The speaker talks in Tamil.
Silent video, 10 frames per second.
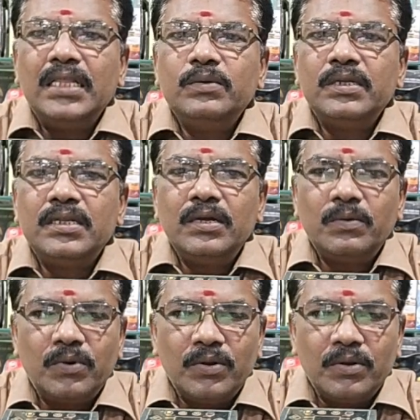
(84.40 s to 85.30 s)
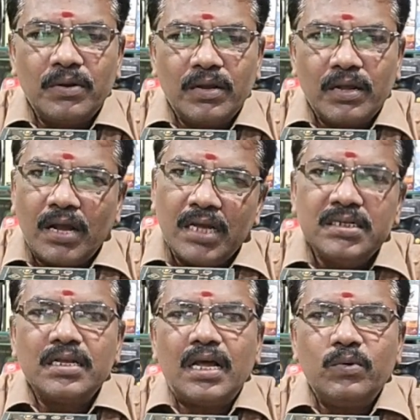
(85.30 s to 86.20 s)
அது வந்து ஒரு
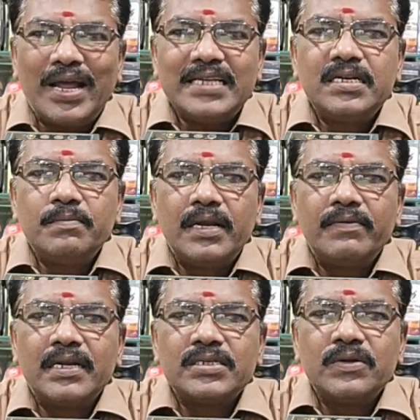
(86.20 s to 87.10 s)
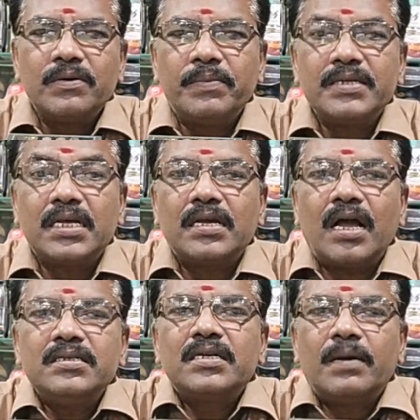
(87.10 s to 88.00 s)
காஞ்சது அது ஒரு ஆசிட் மாதிரி வேலை செய்யும் பிளஸ் அது
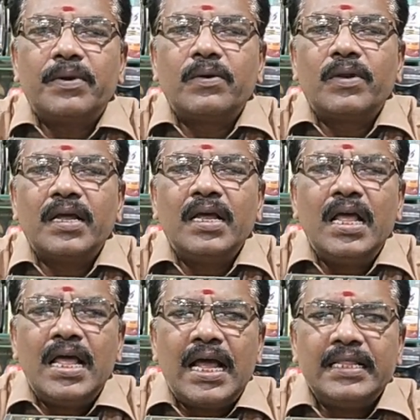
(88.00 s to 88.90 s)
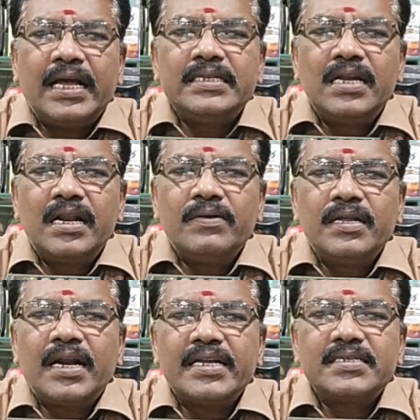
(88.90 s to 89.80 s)
காஞ்சதுக்கு அப்புறம் கூட அந்த ஆசிட்ல
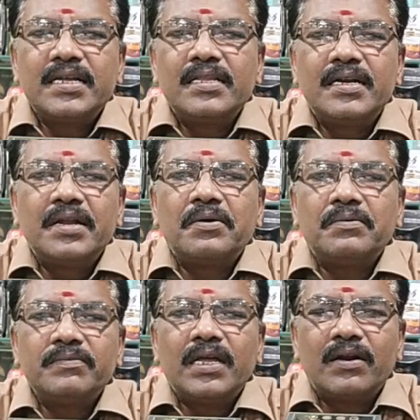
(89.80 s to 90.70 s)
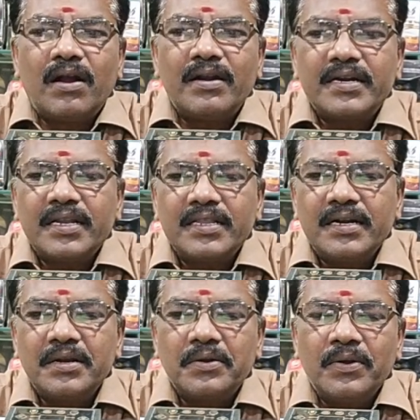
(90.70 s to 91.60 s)
வந்து கண்டக்ஷன் இருந்துகிட்டே இருக்கும் அந்த காண்டக்ட்
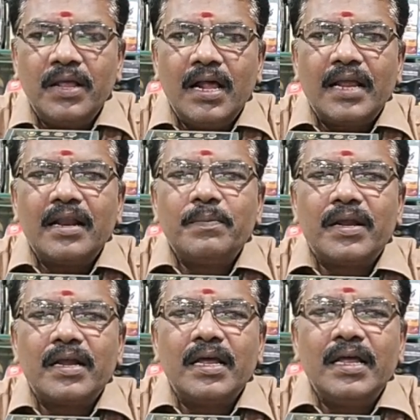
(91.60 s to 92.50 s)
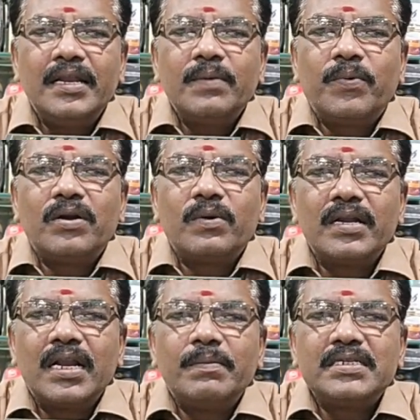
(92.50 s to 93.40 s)
இருந்துகிட்டே இருக்கும் அதனால பாருங்க நீங்க போட்ட
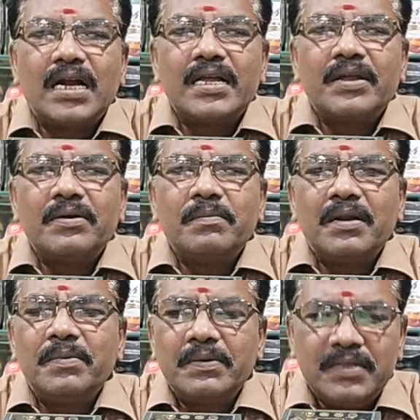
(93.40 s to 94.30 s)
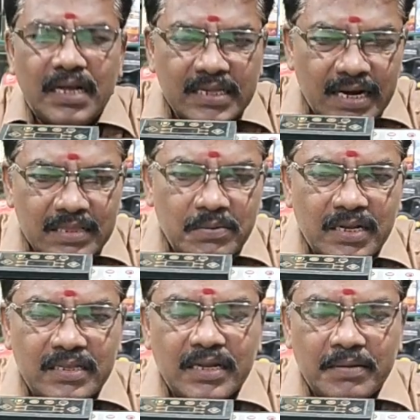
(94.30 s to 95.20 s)
உடனே எல்லாமே ஷார்ட் ஆயிரும் மறுபடியும் வந்து அந்த இடத்த
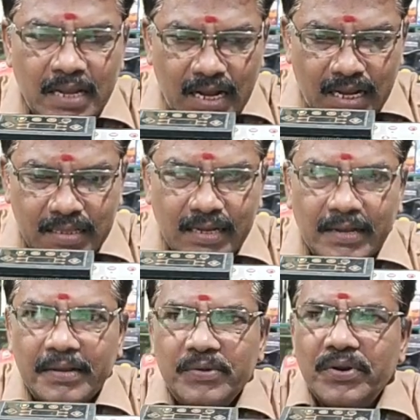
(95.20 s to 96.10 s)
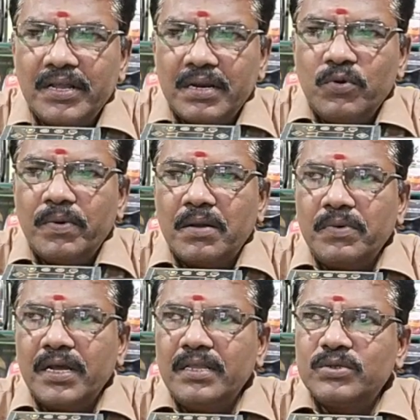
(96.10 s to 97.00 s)
விட்டு அந்த அந்த யூரினை ரிமூவ் பண்ண
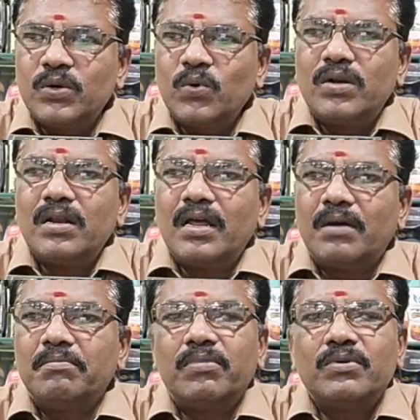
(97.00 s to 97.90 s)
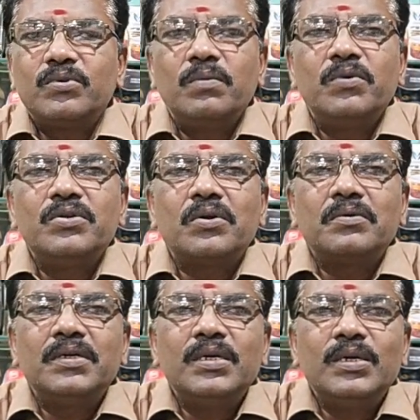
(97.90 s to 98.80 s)
முடியாது ஸோ டோட்டலா சொல்லி முடிஞ்சிடும்